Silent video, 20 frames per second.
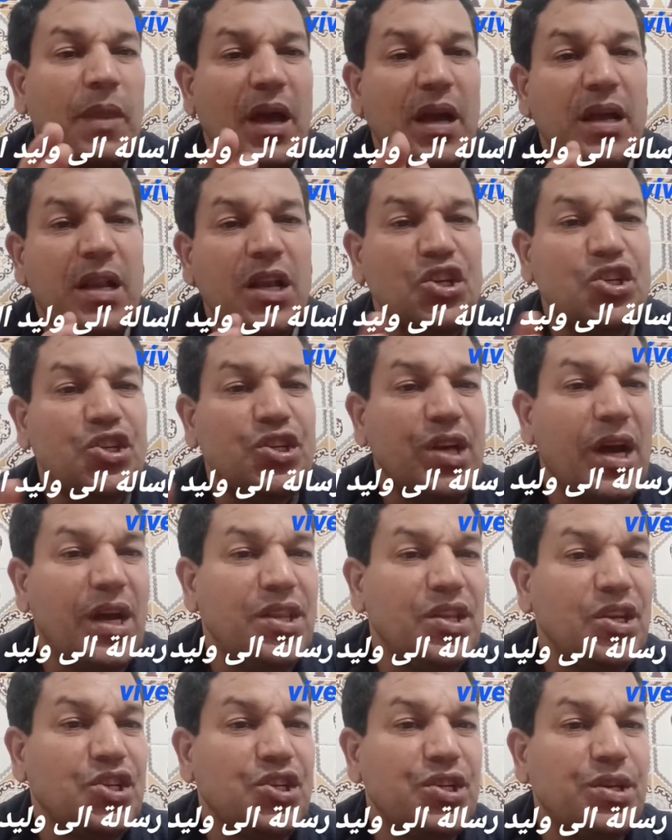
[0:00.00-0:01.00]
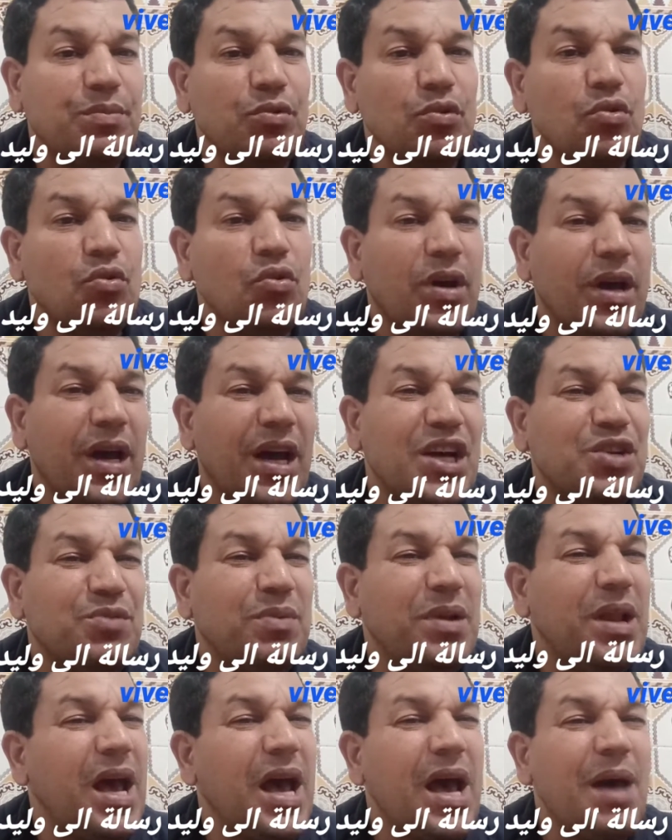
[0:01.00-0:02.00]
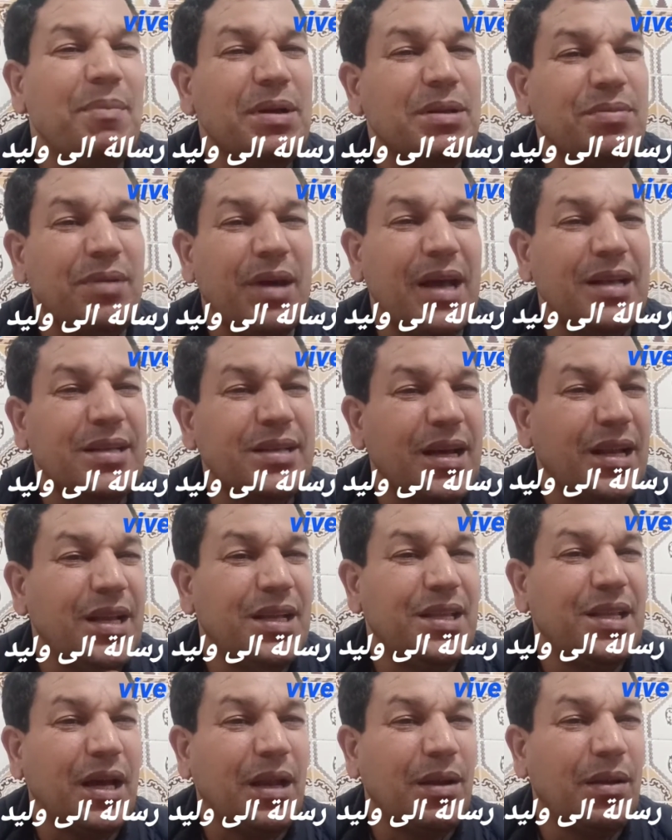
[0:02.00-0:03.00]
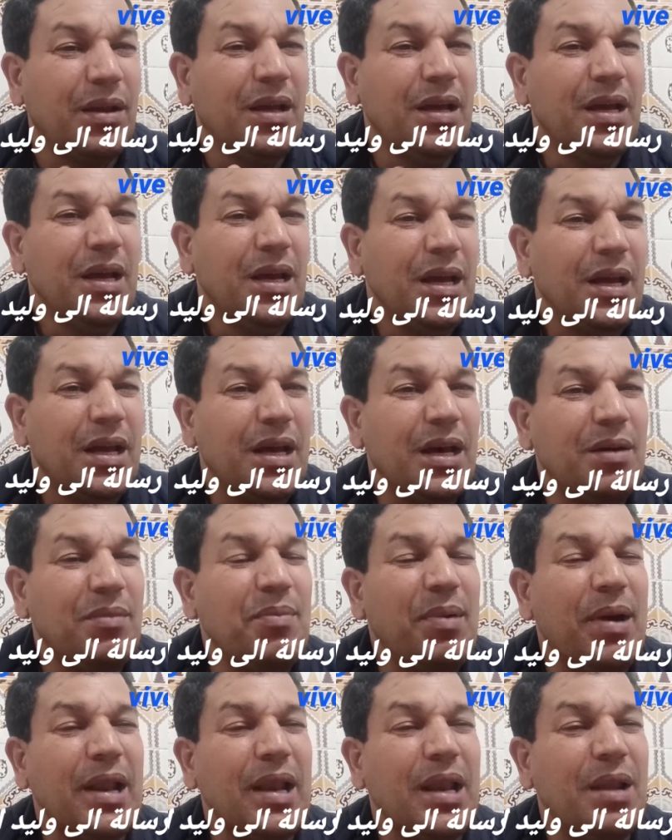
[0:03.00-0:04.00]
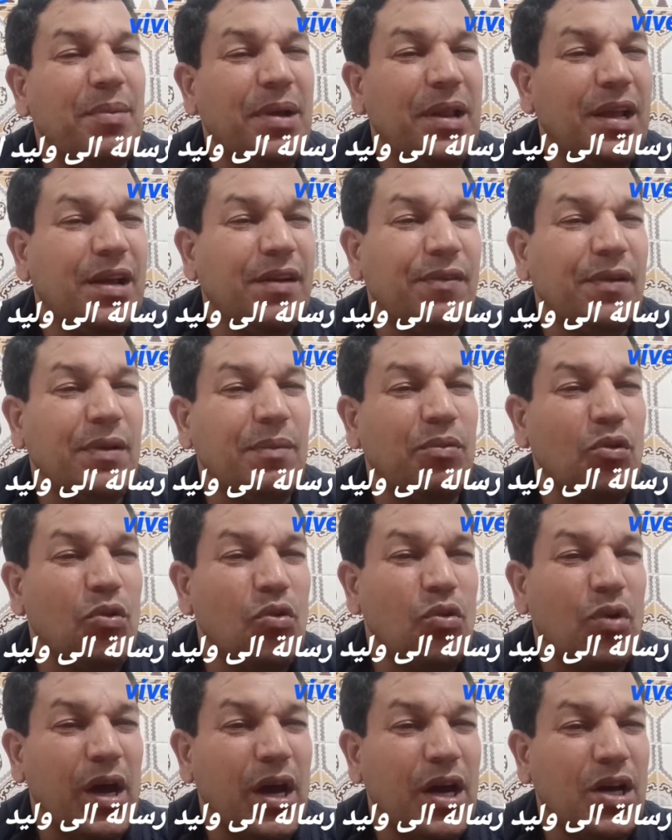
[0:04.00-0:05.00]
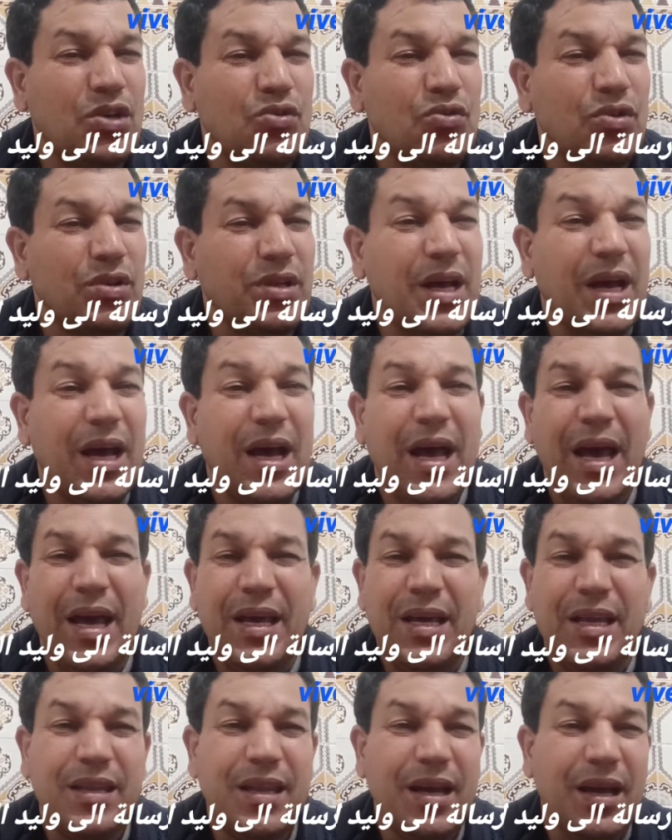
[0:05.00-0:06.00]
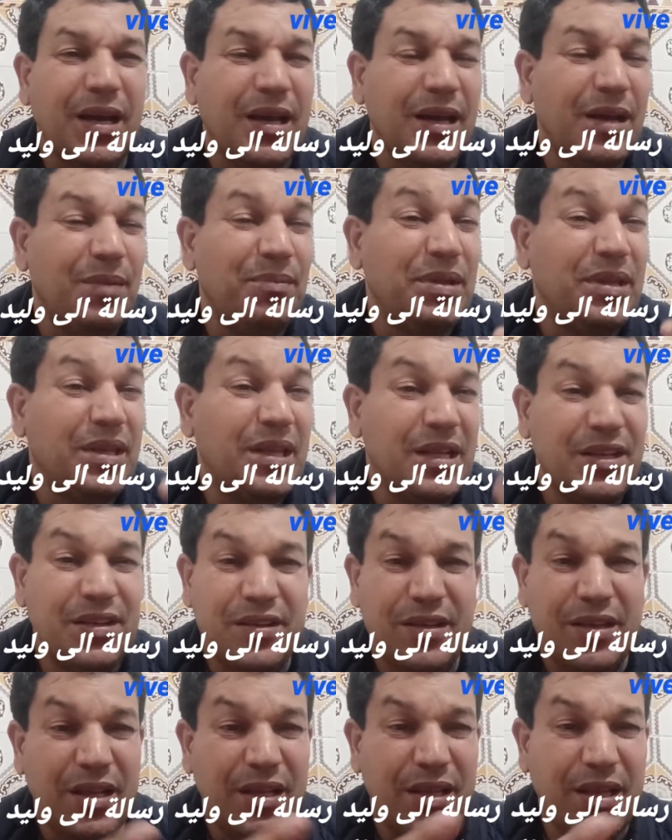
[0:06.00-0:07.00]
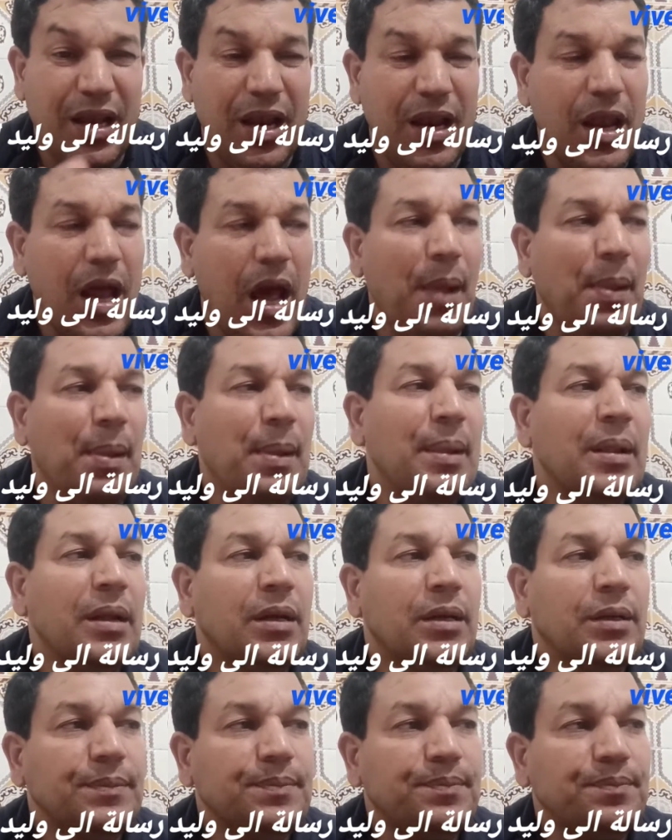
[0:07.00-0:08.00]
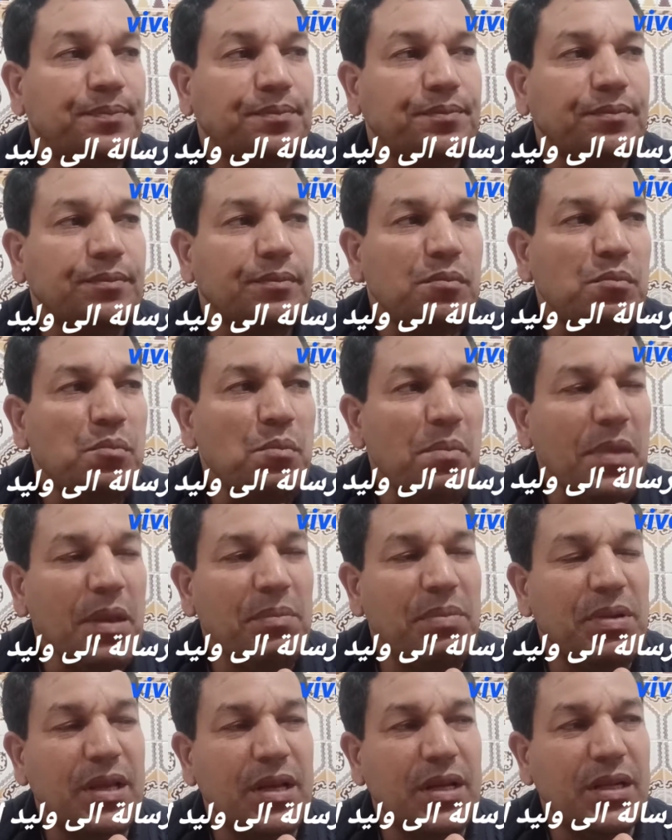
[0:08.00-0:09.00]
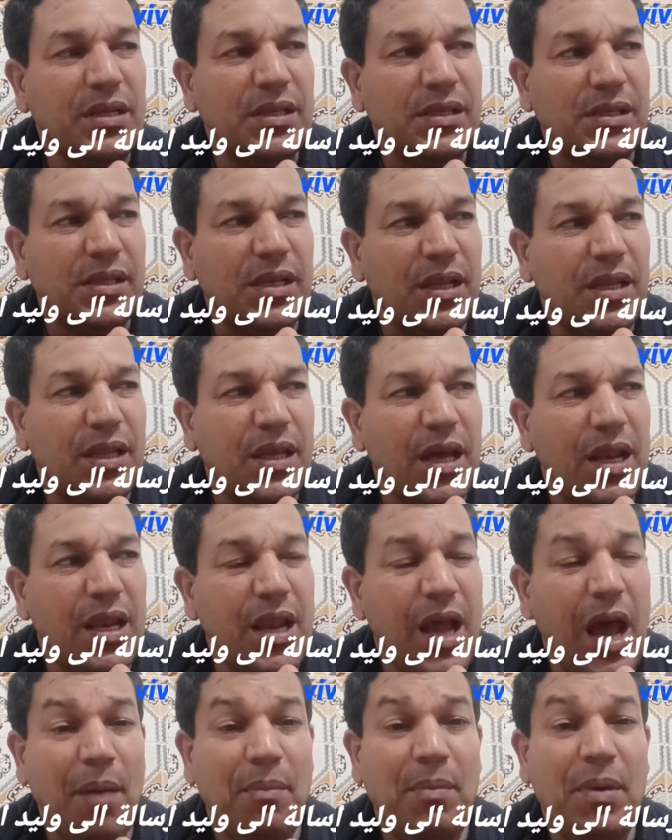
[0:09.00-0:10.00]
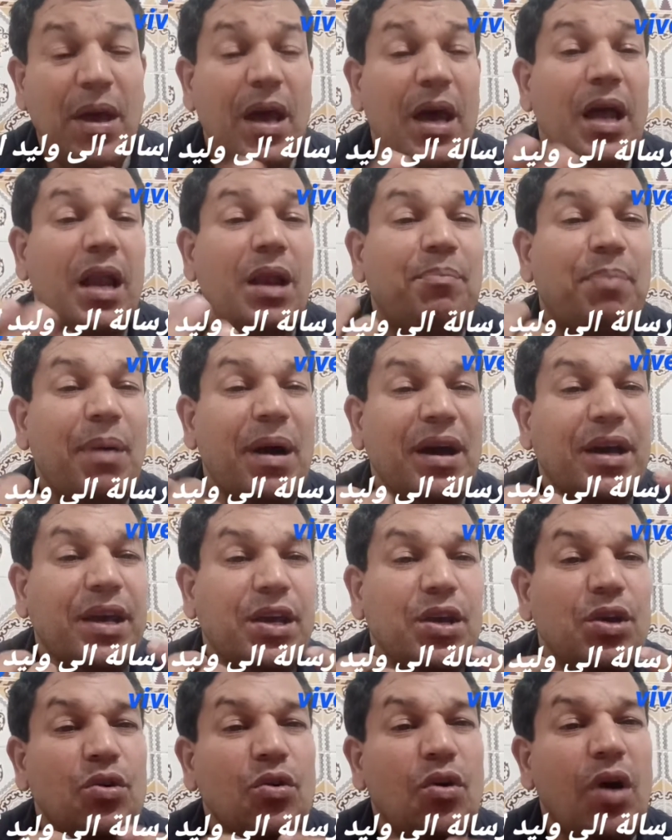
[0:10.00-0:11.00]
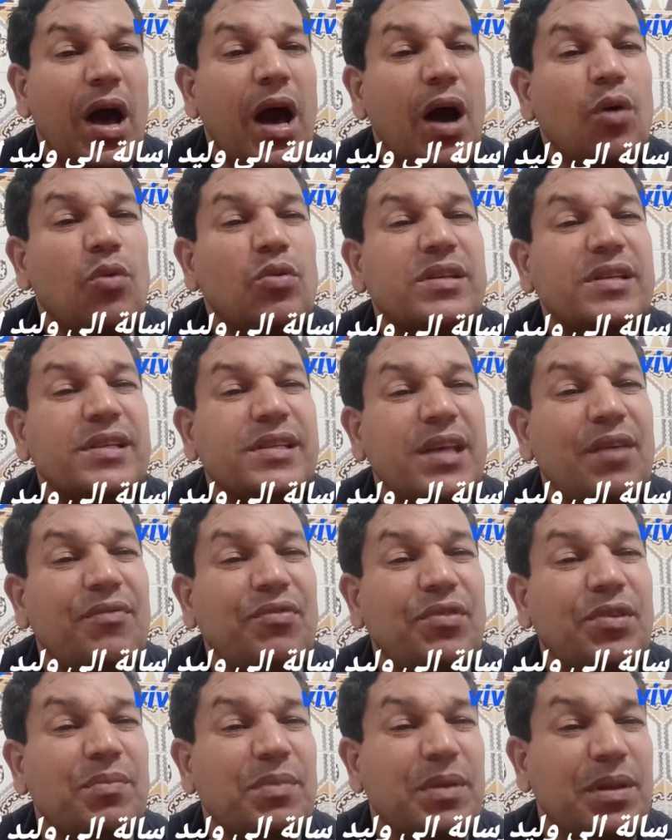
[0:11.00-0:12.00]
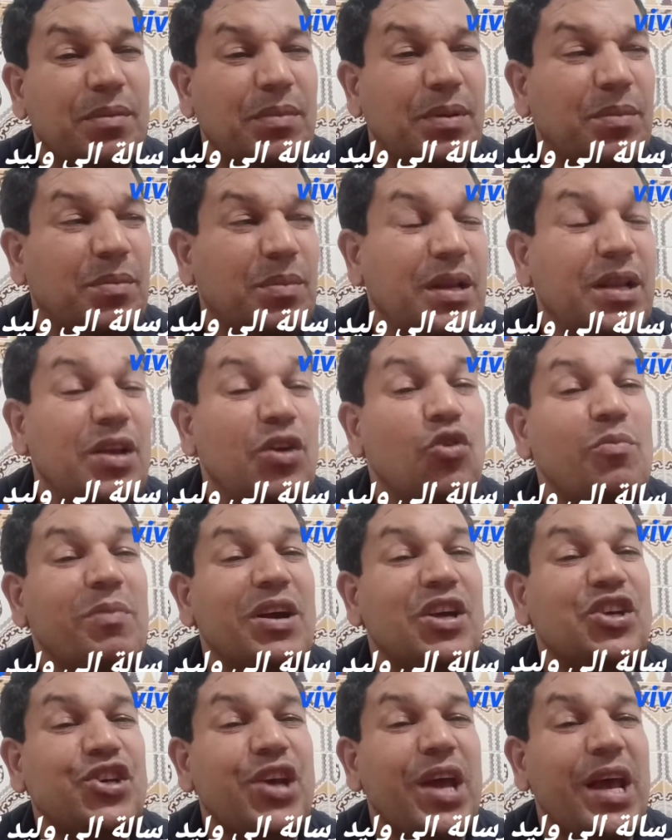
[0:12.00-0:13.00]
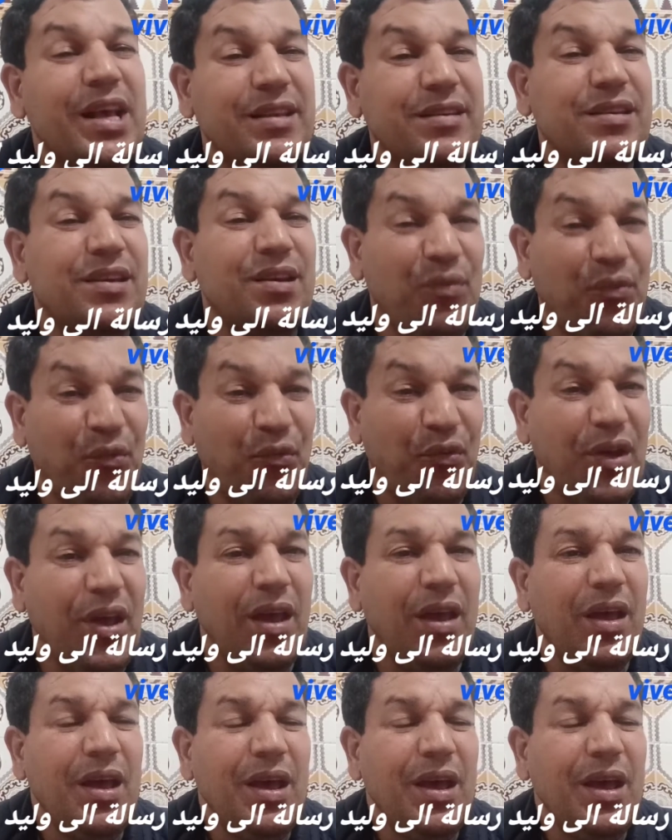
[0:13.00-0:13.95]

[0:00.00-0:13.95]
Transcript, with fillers: الا شتي عندك شي بلوكاج بلا ما تبقى تخلي داك آه، مغلب عليك في البلوكاج وكذا حيد داك آه، بدل الستيل ديال اللعب بدل ستيل ديال اللعب البانكيو حاول تستافد من من اللي هما جاهزين فيه